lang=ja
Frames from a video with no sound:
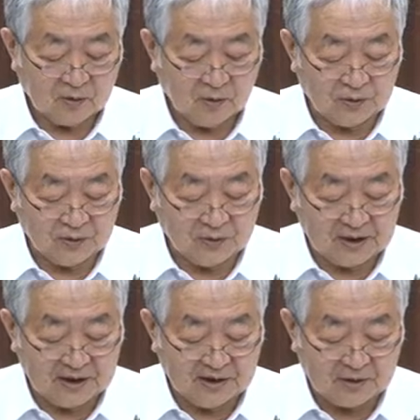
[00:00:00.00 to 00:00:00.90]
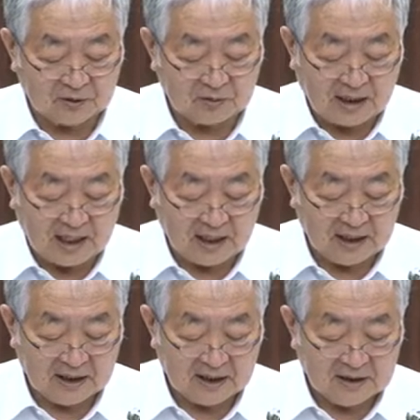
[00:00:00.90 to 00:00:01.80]
東京電力は
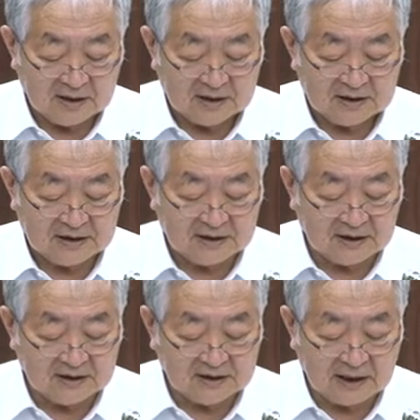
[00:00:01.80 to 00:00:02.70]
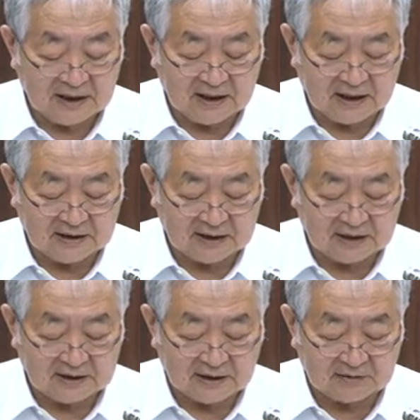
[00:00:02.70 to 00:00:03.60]
自然災害
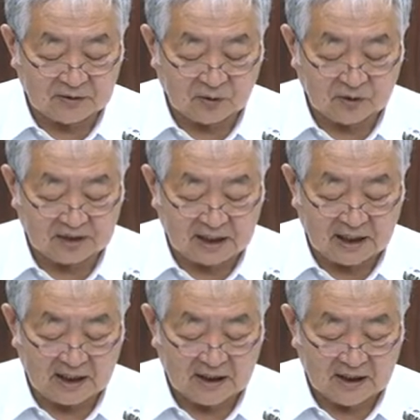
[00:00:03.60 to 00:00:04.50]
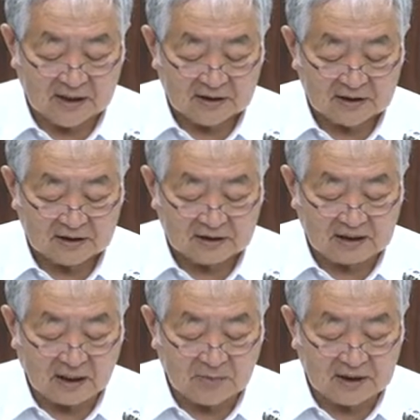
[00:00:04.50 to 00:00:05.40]
対策において、
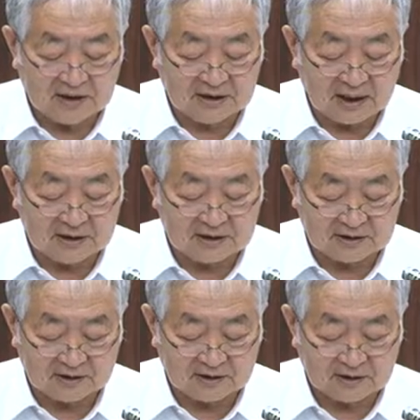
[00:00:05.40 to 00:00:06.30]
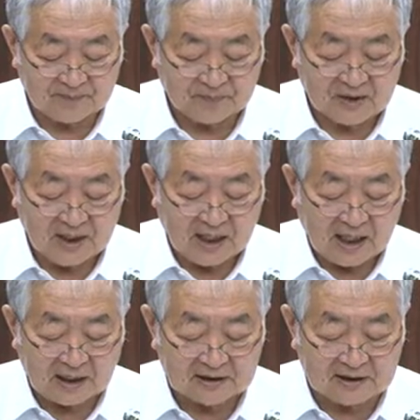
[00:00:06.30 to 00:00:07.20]
津波に対する
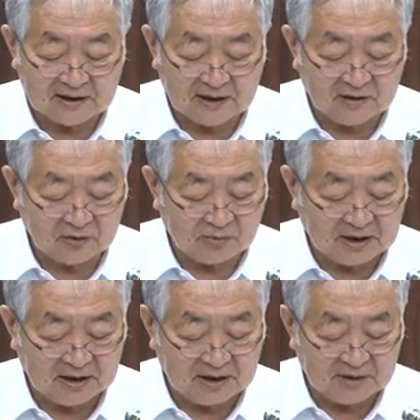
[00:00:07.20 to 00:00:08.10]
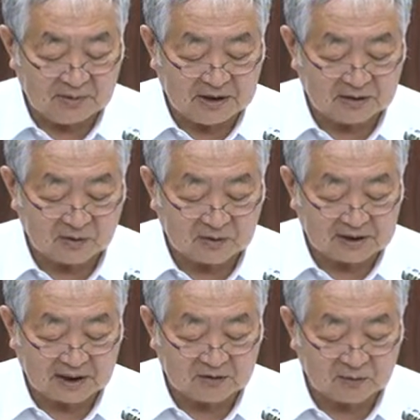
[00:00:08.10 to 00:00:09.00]
アクシデントマネジメント
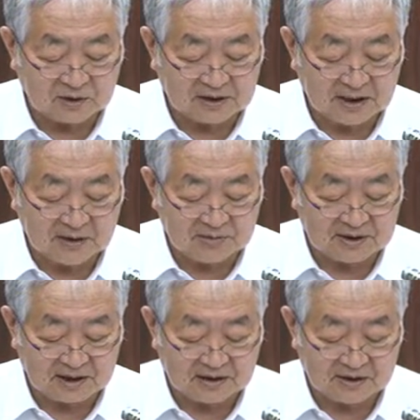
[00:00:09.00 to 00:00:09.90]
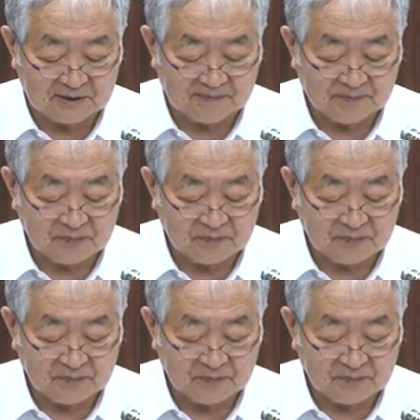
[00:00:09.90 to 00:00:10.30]
の策を整備せず、